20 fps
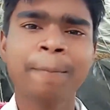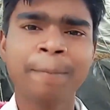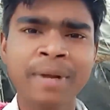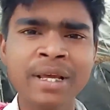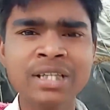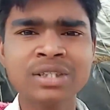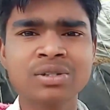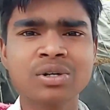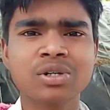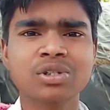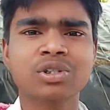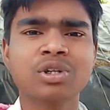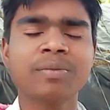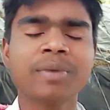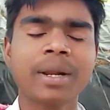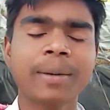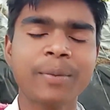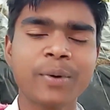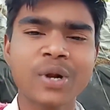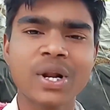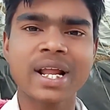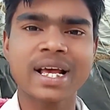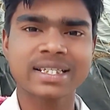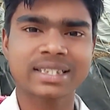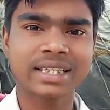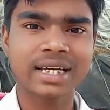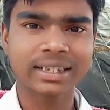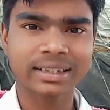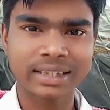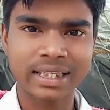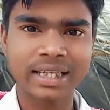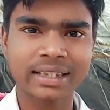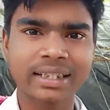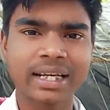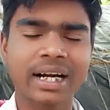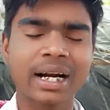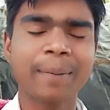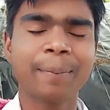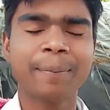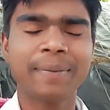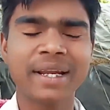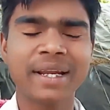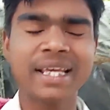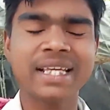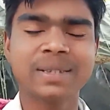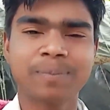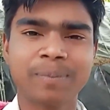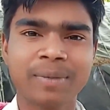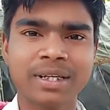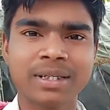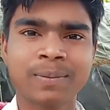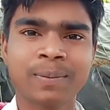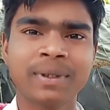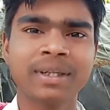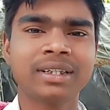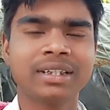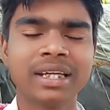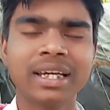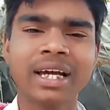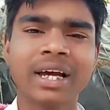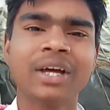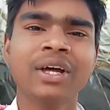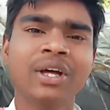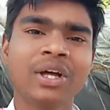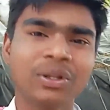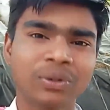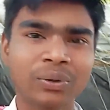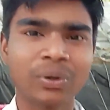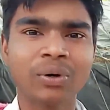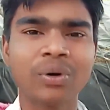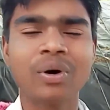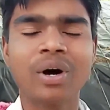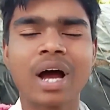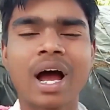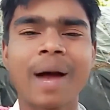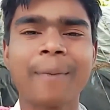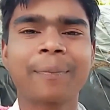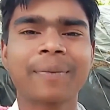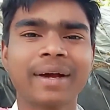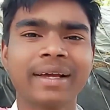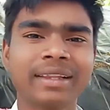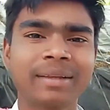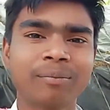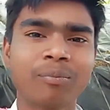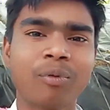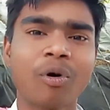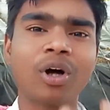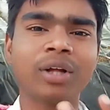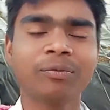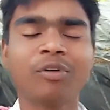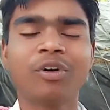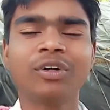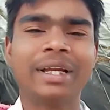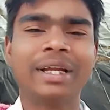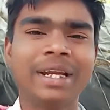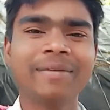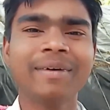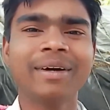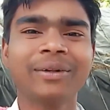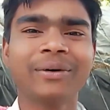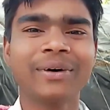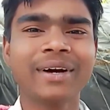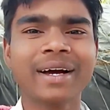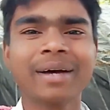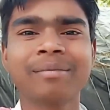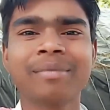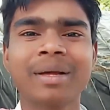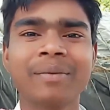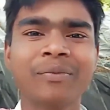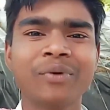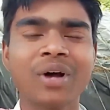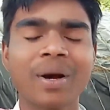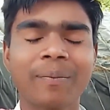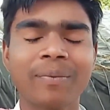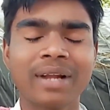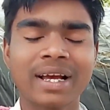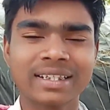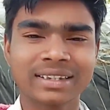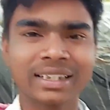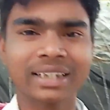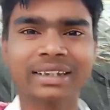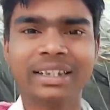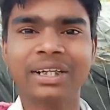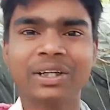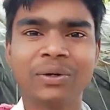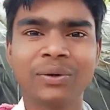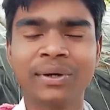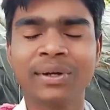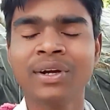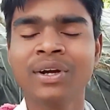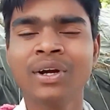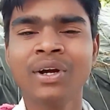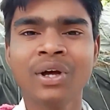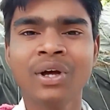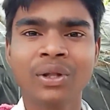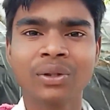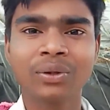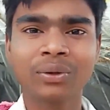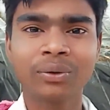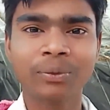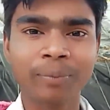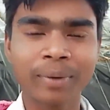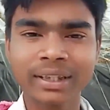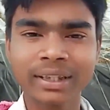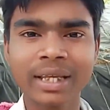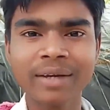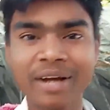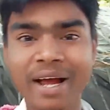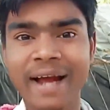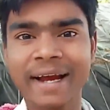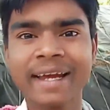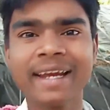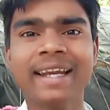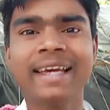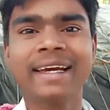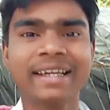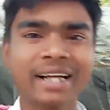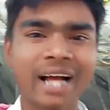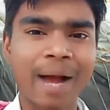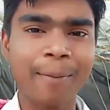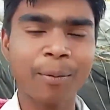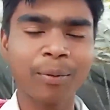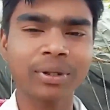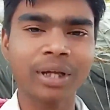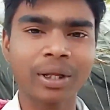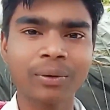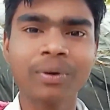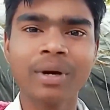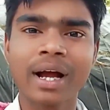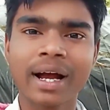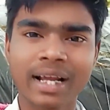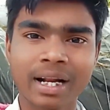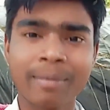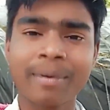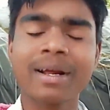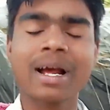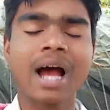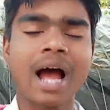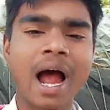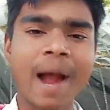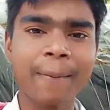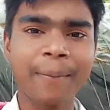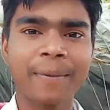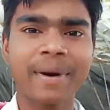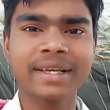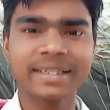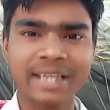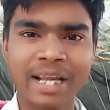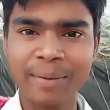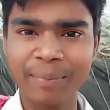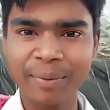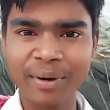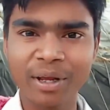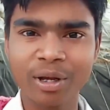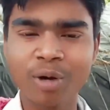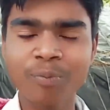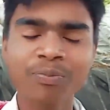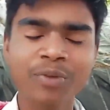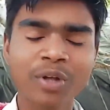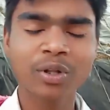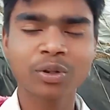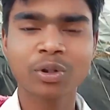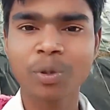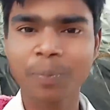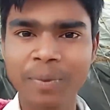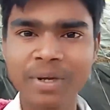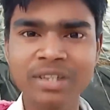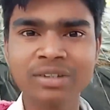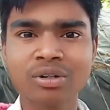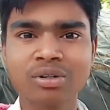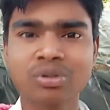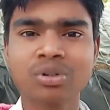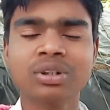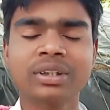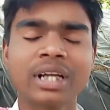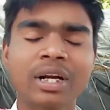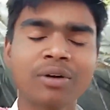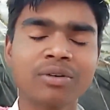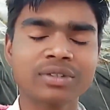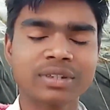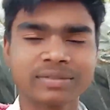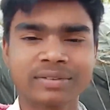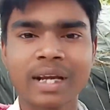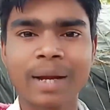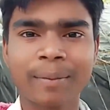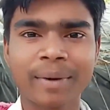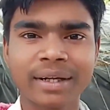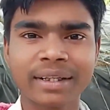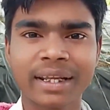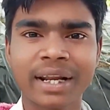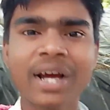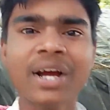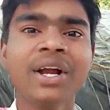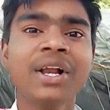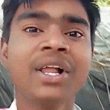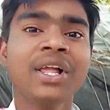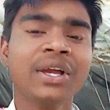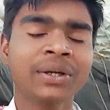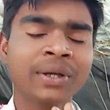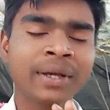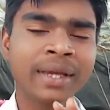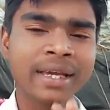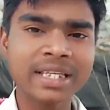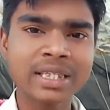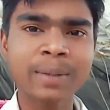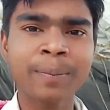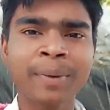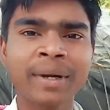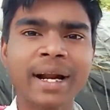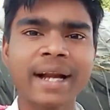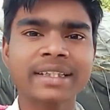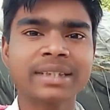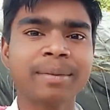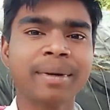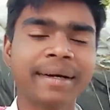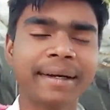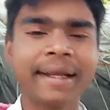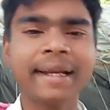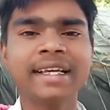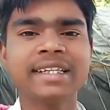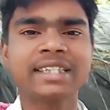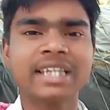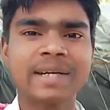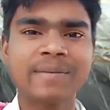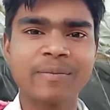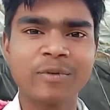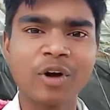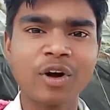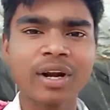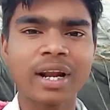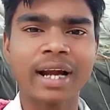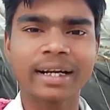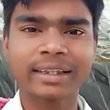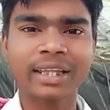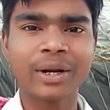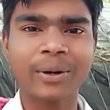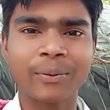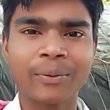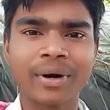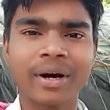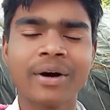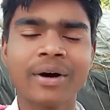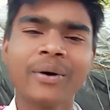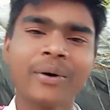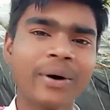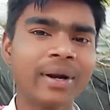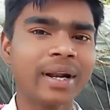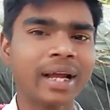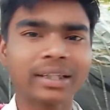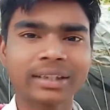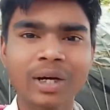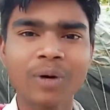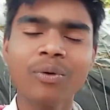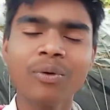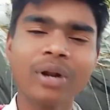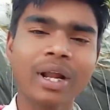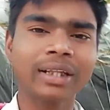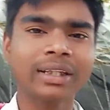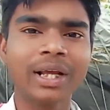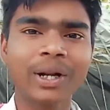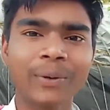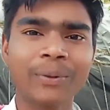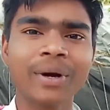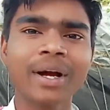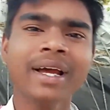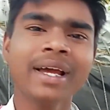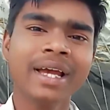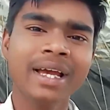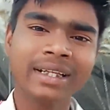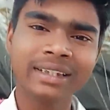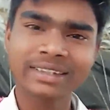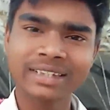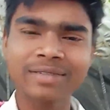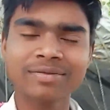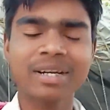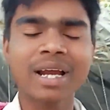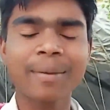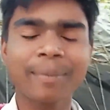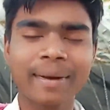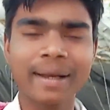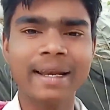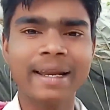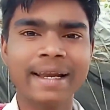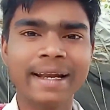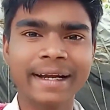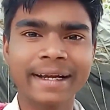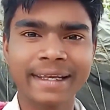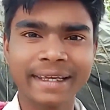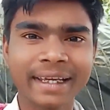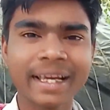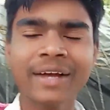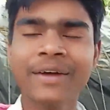प्लीज़ दोस्तों मेरे वीडियो लास्ट तक देखते रहना प्लीज़ प्लीज़ प्लीज़ ठीक है तो आपका बहुत बहुत धन्यवाद होगा मेरे वीडियो आप लास्ट तक देख लोगे तो बढ़ते आगे लेकिन आपको बता दूँ अगर आप हमारे चैनल पर नहीं हो तो प्लीज़ दोस्तों चैनल को सब्सक्राइब कर देना क्योंकि इसी प्रकार से मैं डेली चैनल ब्लॉग लाता रहूँगा और लाता हूँ लाता रहूँगा सब्सक्राइब कर लेना ठीक